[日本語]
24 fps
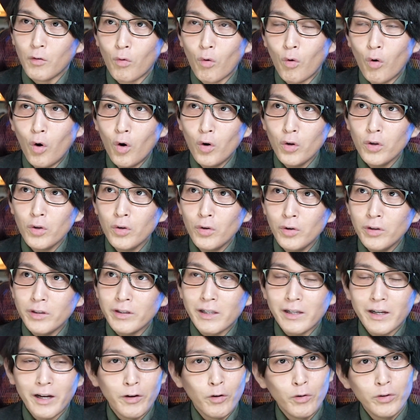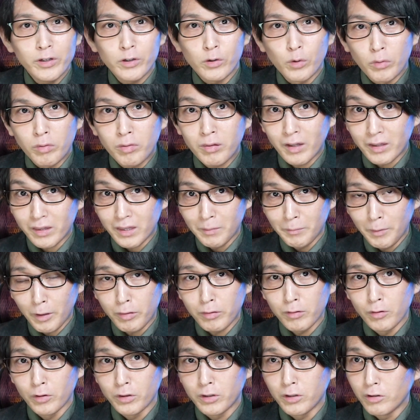こういう風に機械翻訳を使ってま
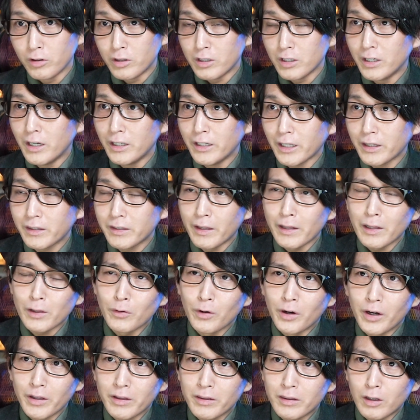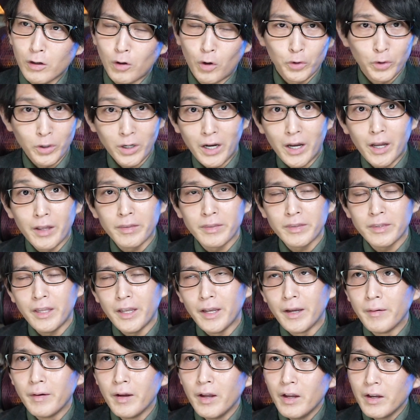すよっていう事例だったりとかっていうことがあっ
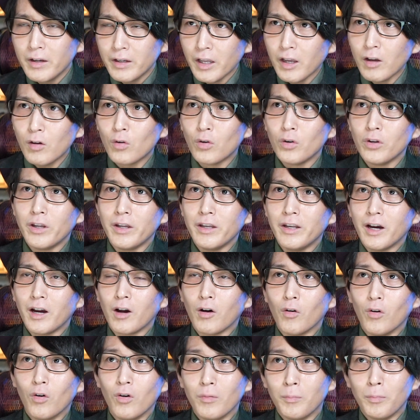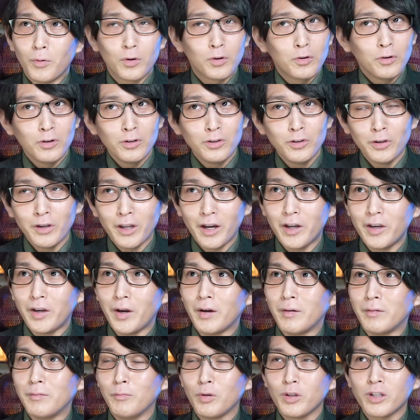て、結構ね、なんかこう僕の中で
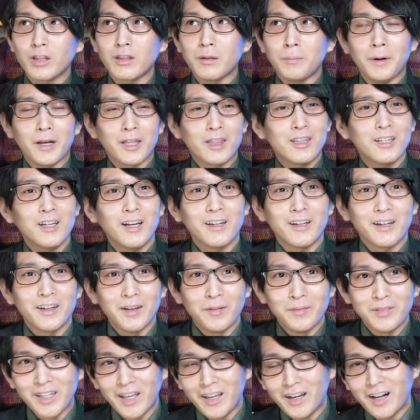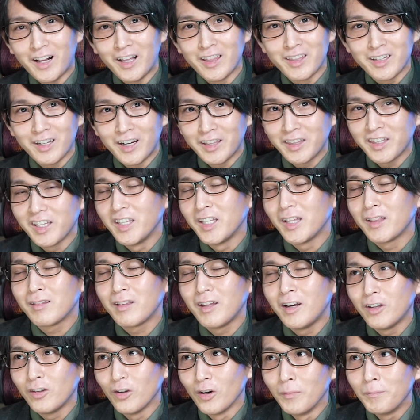はもしかして場違いかなみたいな感じがあったんです
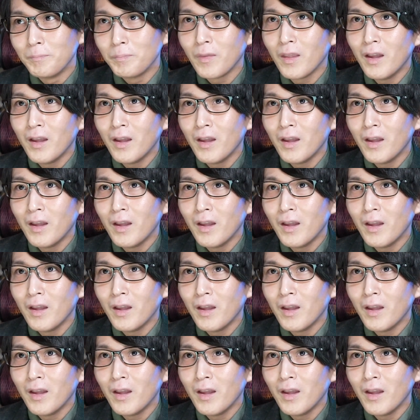けれど、